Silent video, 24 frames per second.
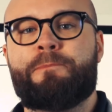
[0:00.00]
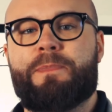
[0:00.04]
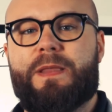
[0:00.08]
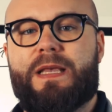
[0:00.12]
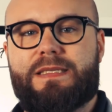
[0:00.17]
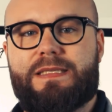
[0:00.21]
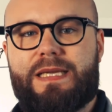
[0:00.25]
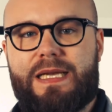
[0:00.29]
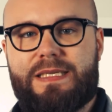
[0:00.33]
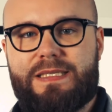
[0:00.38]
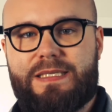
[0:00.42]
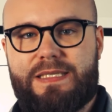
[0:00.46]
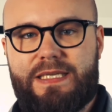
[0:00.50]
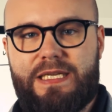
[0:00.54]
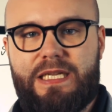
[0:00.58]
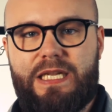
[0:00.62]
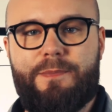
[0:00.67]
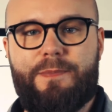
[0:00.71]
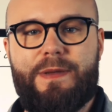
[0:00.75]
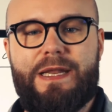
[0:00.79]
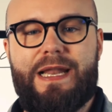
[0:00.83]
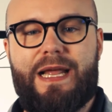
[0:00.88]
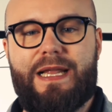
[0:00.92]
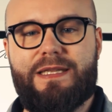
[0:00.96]
Das heißt, hier die
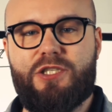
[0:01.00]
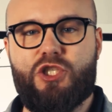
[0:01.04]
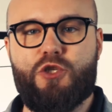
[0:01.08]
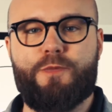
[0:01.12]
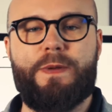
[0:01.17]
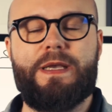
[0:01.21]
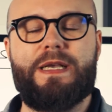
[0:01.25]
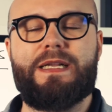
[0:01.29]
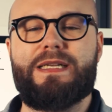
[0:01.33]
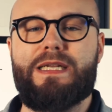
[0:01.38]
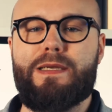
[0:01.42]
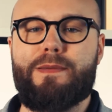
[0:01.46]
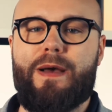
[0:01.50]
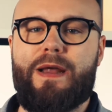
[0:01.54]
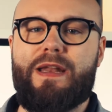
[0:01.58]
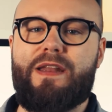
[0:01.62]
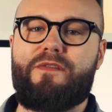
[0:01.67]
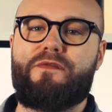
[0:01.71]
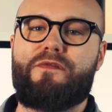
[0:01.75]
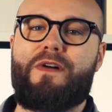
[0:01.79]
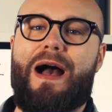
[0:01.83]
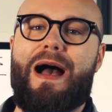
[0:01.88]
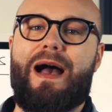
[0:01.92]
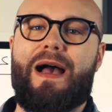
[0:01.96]
Bilanz spiegelt immer
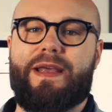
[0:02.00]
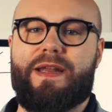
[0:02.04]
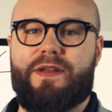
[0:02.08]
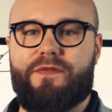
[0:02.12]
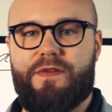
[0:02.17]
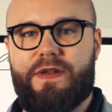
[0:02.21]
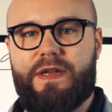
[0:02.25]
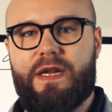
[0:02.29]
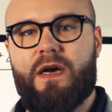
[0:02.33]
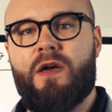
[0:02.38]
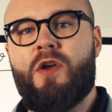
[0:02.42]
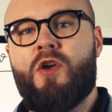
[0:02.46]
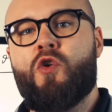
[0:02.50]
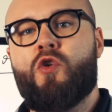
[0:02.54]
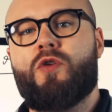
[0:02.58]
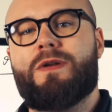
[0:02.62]
die Wahrheit wieder